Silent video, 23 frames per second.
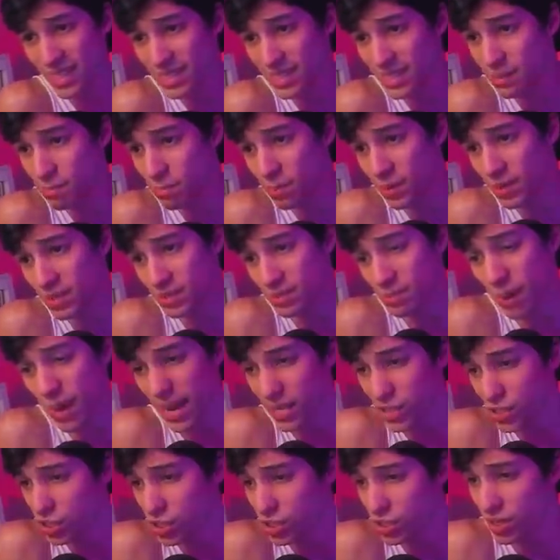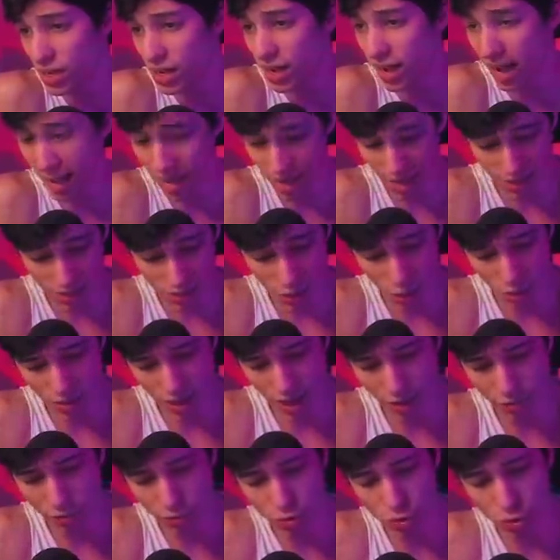simplesmente antes
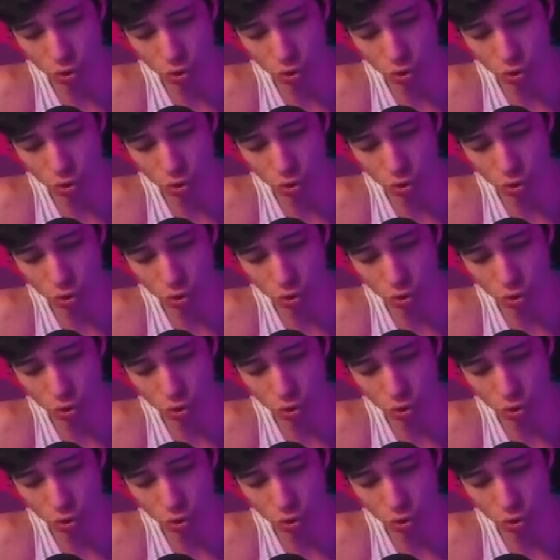rodava o